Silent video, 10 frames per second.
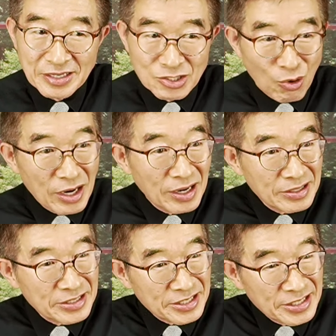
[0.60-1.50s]
소확하는
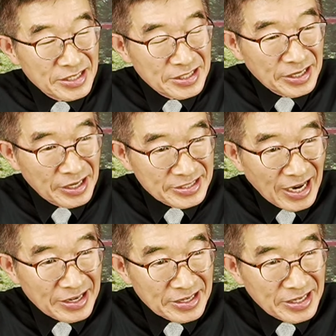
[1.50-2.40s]
그 신체의
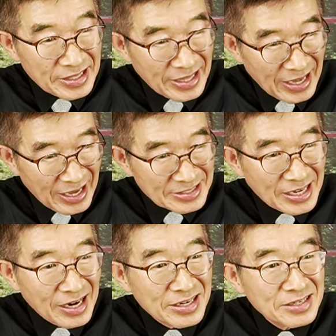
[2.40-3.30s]
장기들이 다
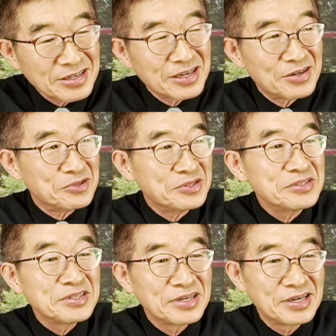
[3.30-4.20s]
작을 거라고요.
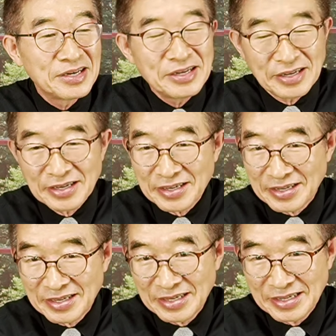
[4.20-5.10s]
예.
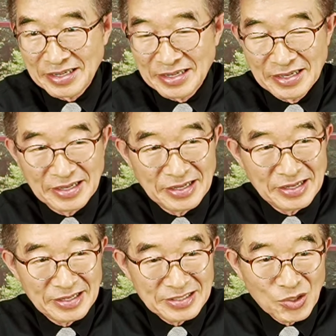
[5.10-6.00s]

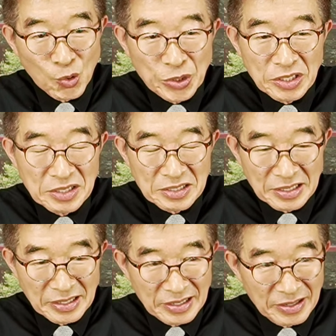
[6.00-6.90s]
이제 오늘
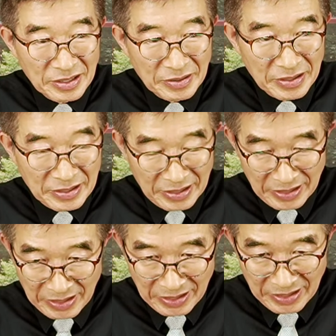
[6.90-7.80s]

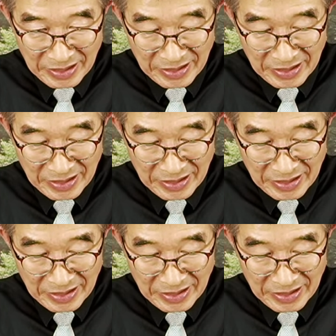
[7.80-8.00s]
이